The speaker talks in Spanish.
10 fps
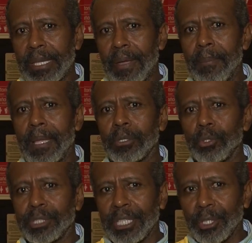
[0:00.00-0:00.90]
que lleve más
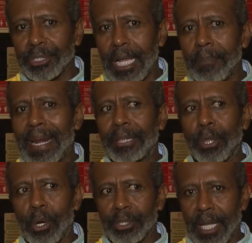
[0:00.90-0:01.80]
justicia social para
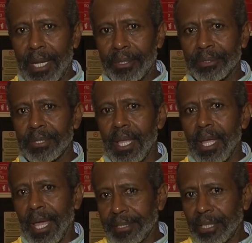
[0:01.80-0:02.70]
todos los caleños.
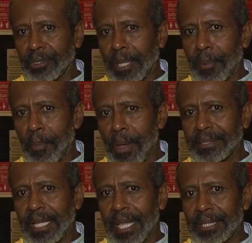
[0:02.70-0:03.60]
Esa es nuestra
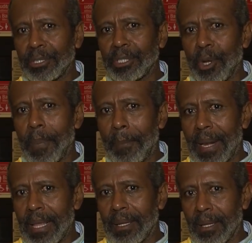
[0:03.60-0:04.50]
propuesta y ese es nuestro
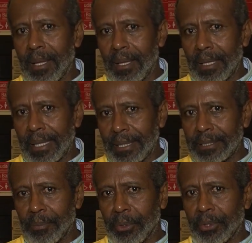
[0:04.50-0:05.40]
papel eh, en
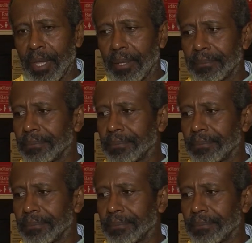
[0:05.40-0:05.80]
esta oportunidad.